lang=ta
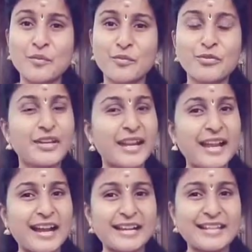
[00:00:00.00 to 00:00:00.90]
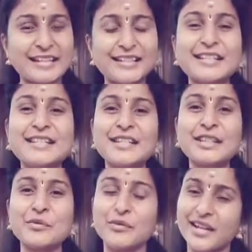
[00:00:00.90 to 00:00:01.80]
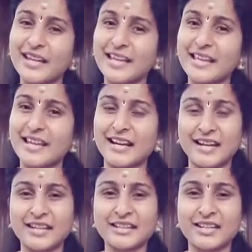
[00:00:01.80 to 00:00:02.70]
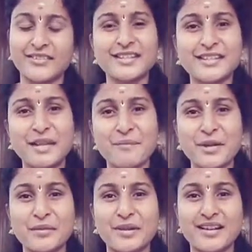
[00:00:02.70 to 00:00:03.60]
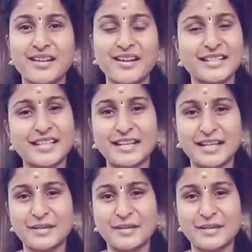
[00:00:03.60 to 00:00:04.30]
மூன்றே அடிகளில் இந்த உலகையே அளந்தவன் எம்பெருமானாகிய நீ